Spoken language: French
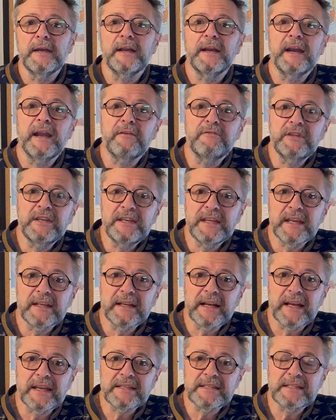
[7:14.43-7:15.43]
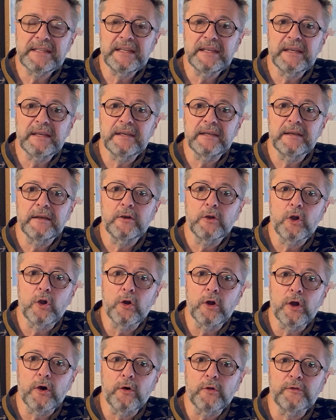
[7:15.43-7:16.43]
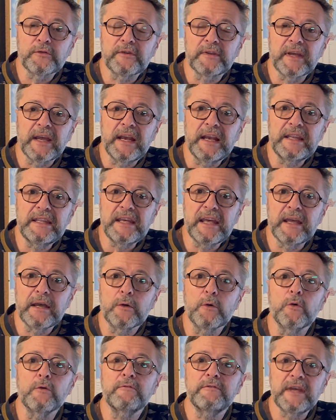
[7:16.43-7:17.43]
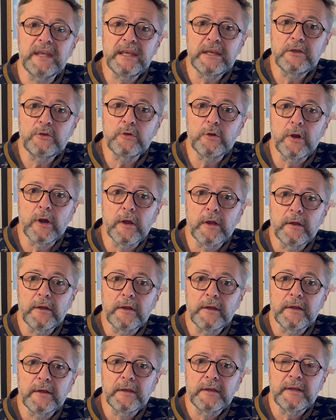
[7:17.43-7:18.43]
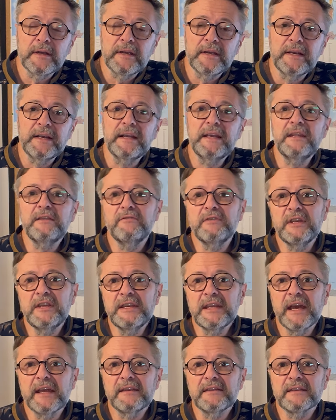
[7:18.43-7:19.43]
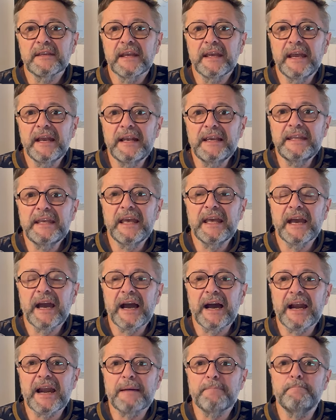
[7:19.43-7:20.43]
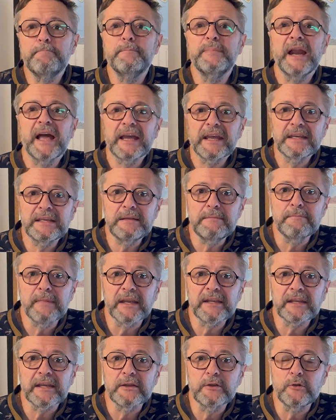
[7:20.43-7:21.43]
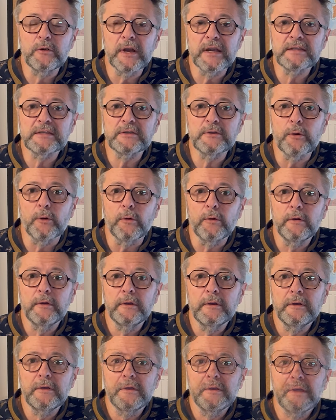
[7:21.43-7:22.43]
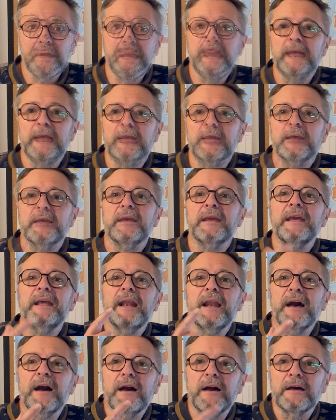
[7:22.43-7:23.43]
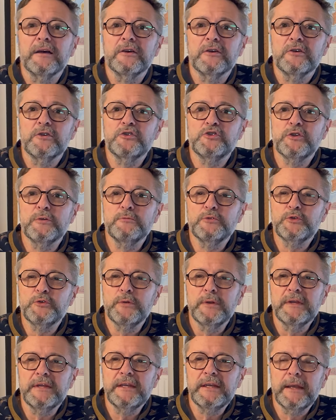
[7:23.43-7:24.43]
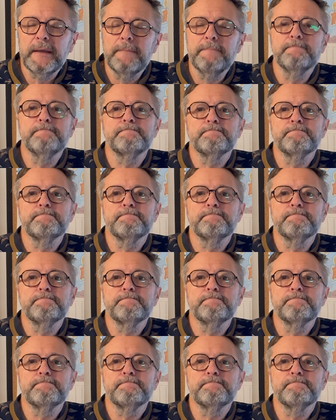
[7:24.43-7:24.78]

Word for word: la vignette classique collante est liée au véhicule, l'e-vignette est liée à la plaque d'immatriculation. Et là, je me suis dit,